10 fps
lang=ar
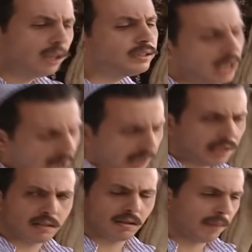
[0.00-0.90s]
انت لحق
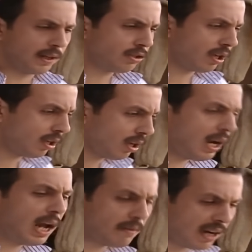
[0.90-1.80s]
عليكي ست بهيجه
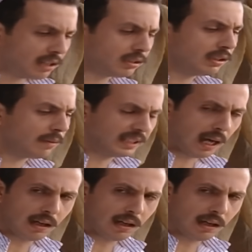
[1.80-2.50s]
لهلا ما لقيتينا بنت